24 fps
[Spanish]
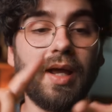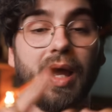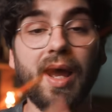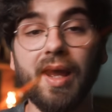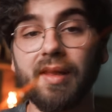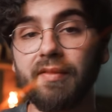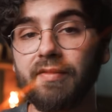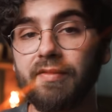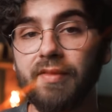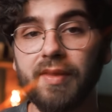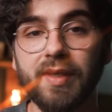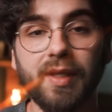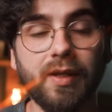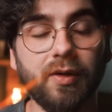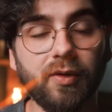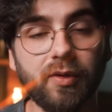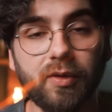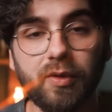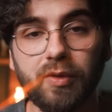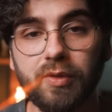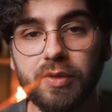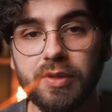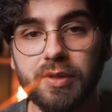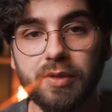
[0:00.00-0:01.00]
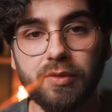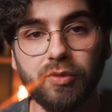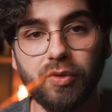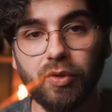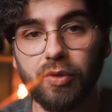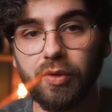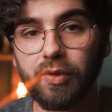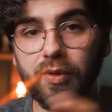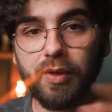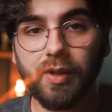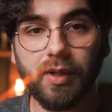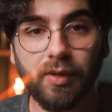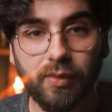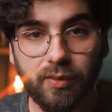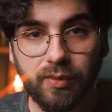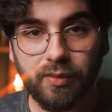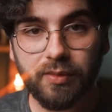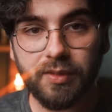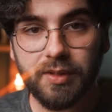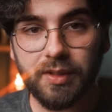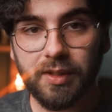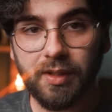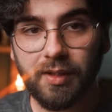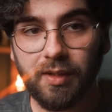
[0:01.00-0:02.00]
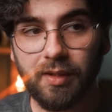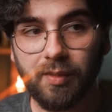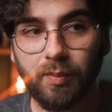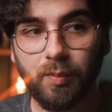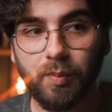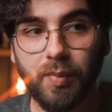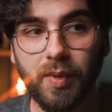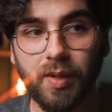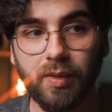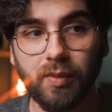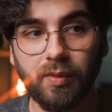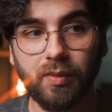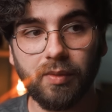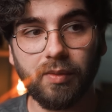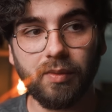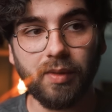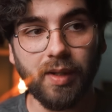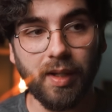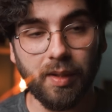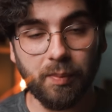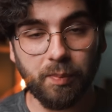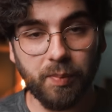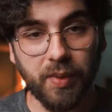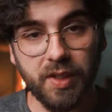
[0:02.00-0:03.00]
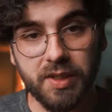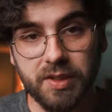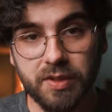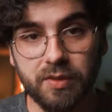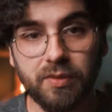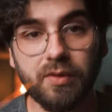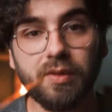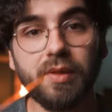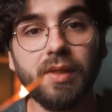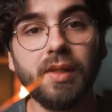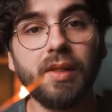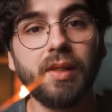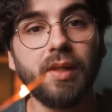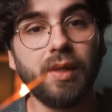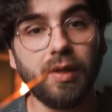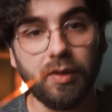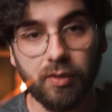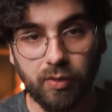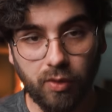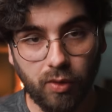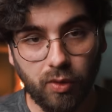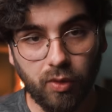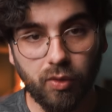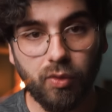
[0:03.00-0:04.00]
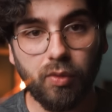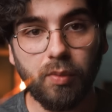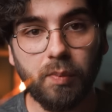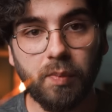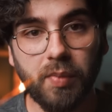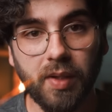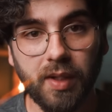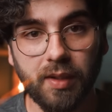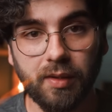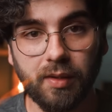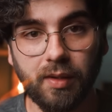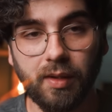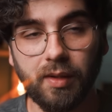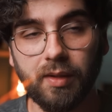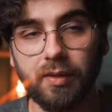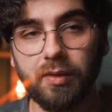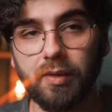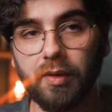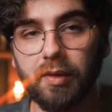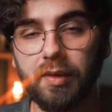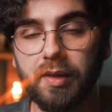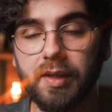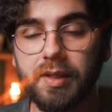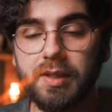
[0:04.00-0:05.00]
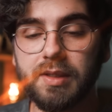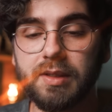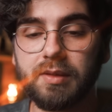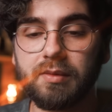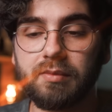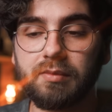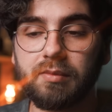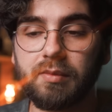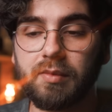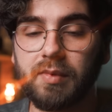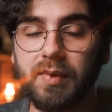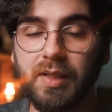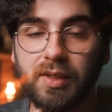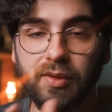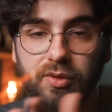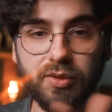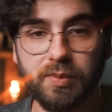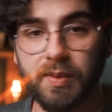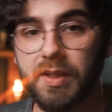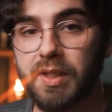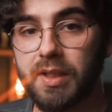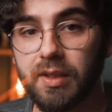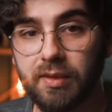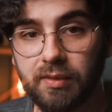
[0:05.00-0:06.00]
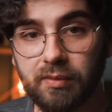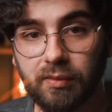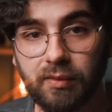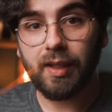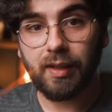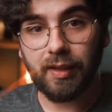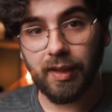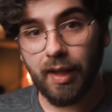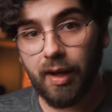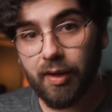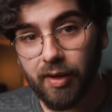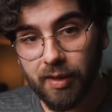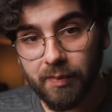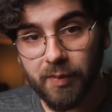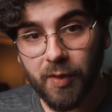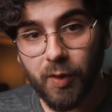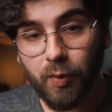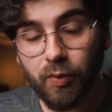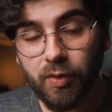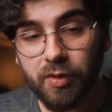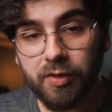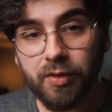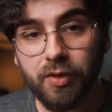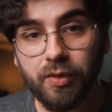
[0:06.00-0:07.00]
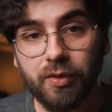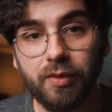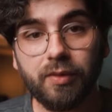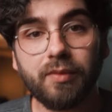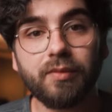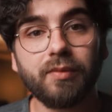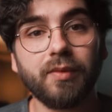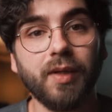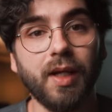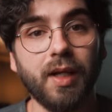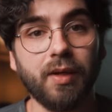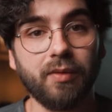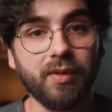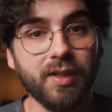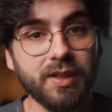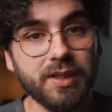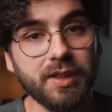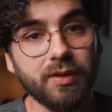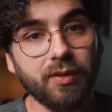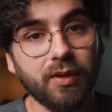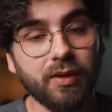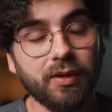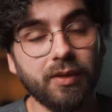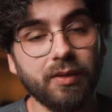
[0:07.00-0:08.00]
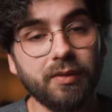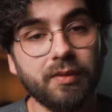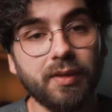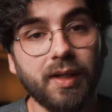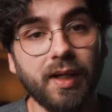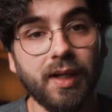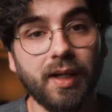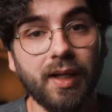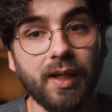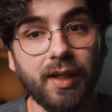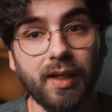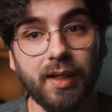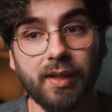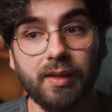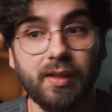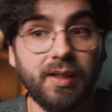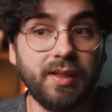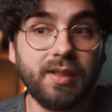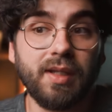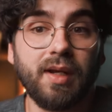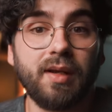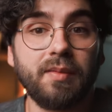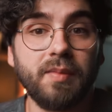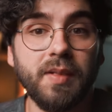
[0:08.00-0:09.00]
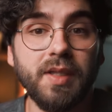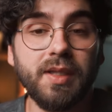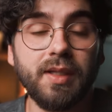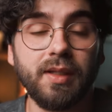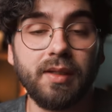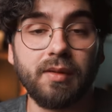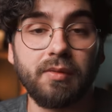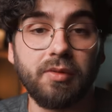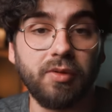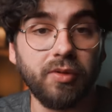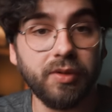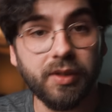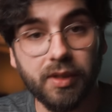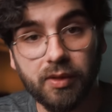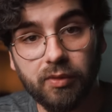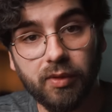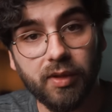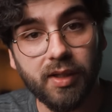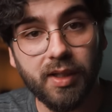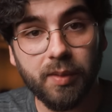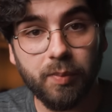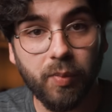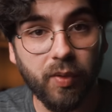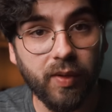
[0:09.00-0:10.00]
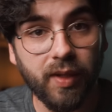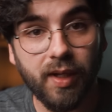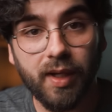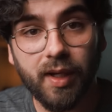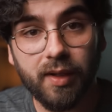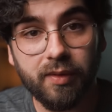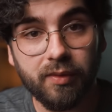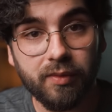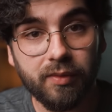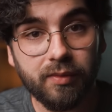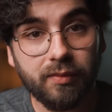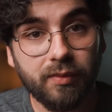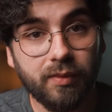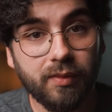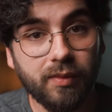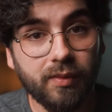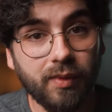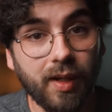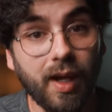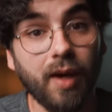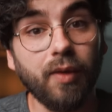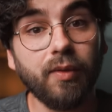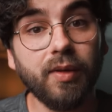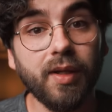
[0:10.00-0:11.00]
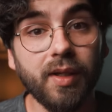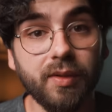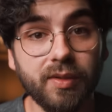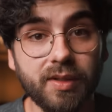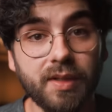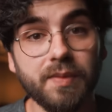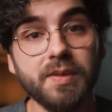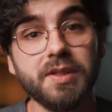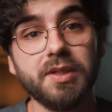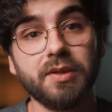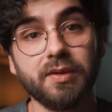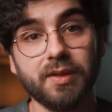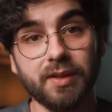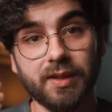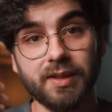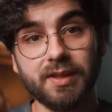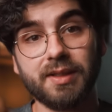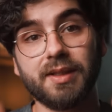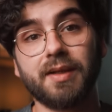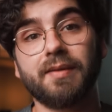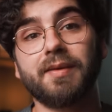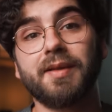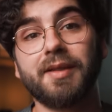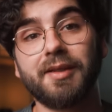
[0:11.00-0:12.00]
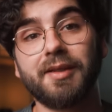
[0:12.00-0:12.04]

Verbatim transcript: AF de locos, todo de locos, pero el peso no lo cumplen, entonces los vendí. Y ahora me encuentro en una situación en la que literalmente no tengo equipo de Canon, aunque os aviso de que este